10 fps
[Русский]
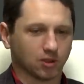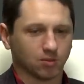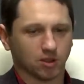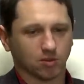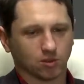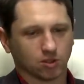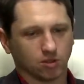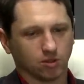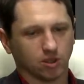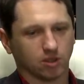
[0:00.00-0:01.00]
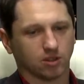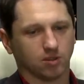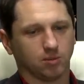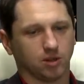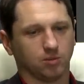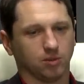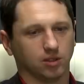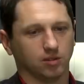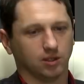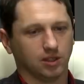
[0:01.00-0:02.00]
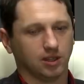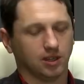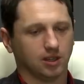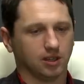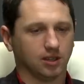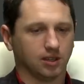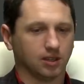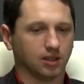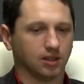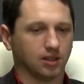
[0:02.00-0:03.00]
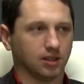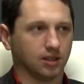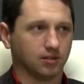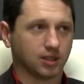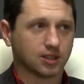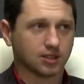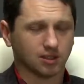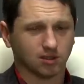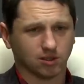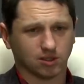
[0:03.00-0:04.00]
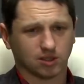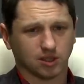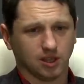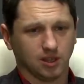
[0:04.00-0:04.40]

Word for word: потом я немножко у них э, поработал в отделе э, инноваций, то есть